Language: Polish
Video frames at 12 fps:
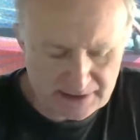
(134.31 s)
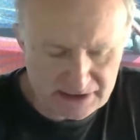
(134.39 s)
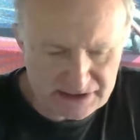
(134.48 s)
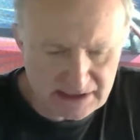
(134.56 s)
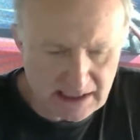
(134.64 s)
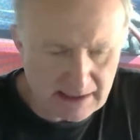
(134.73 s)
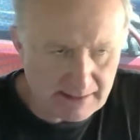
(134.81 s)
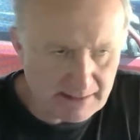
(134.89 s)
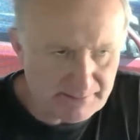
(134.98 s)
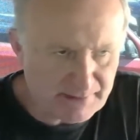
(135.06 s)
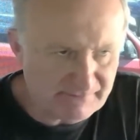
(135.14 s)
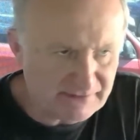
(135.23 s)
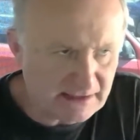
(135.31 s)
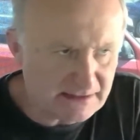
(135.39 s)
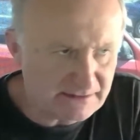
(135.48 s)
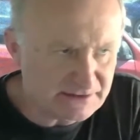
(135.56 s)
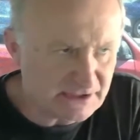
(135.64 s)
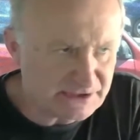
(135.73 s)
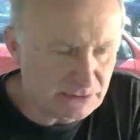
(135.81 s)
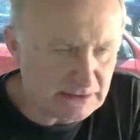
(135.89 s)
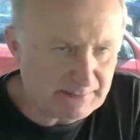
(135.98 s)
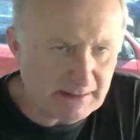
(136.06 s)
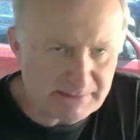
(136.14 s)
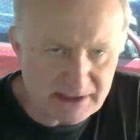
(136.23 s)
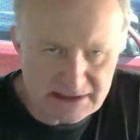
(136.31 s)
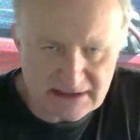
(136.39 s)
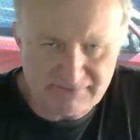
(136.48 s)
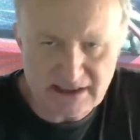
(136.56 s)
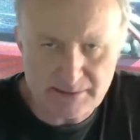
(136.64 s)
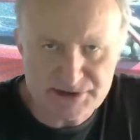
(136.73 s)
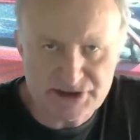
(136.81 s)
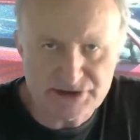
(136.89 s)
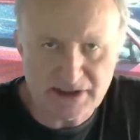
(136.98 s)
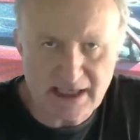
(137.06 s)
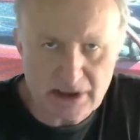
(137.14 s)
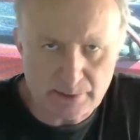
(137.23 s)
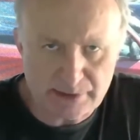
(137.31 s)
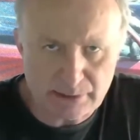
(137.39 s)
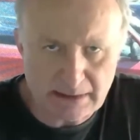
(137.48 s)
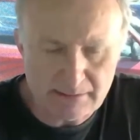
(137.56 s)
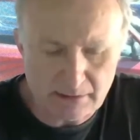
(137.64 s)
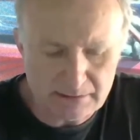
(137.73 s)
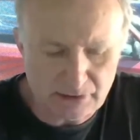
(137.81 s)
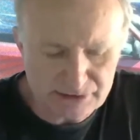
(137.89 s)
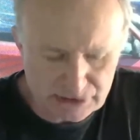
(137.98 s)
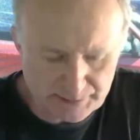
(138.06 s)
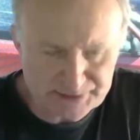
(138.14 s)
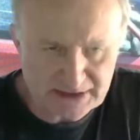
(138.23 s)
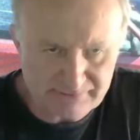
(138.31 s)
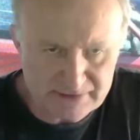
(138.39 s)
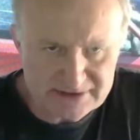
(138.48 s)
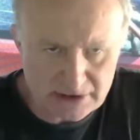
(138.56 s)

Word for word: Także ja mam pewne rzeczy, które pamiętam, wydaje mi się, że to ja robiłem, oni to potrafią